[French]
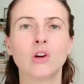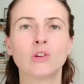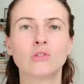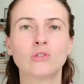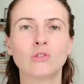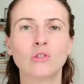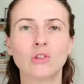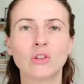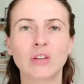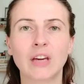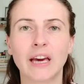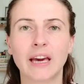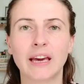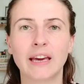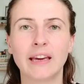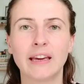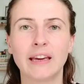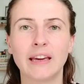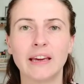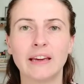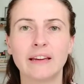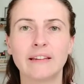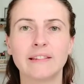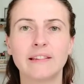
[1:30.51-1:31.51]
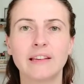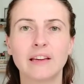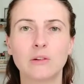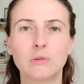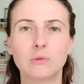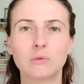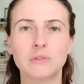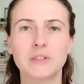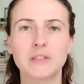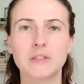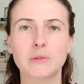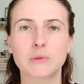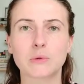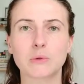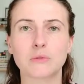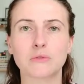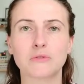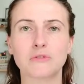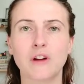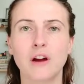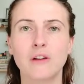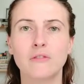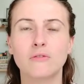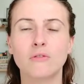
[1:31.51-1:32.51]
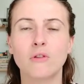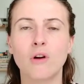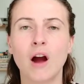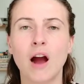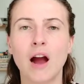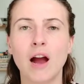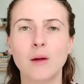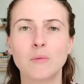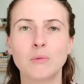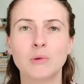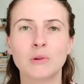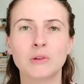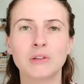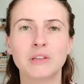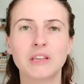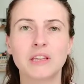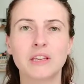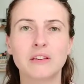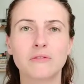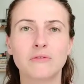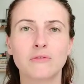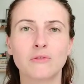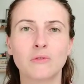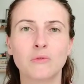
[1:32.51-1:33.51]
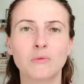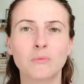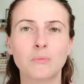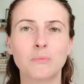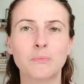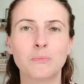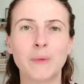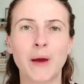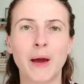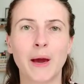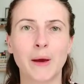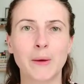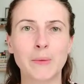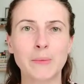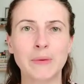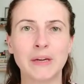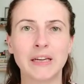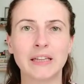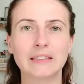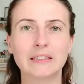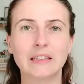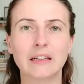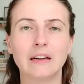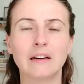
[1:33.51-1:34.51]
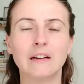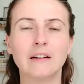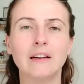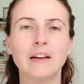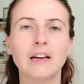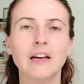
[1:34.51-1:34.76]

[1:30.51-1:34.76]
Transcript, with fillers: de créer des conditions favorables qui vont permettre